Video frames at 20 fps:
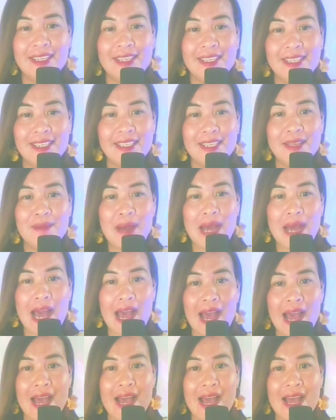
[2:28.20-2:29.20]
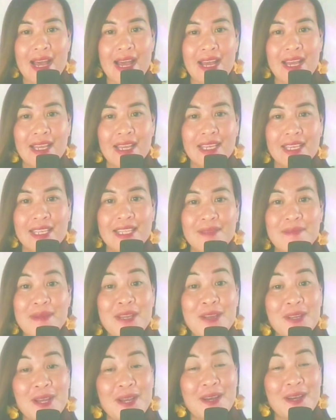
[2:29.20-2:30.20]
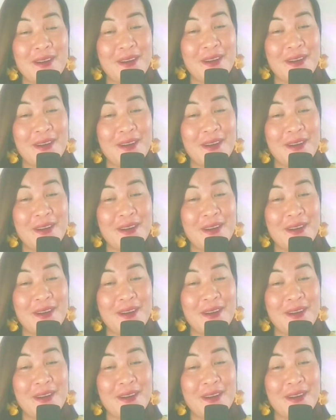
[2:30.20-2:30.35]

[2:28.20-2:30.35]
di ba? Di ba yun? oh,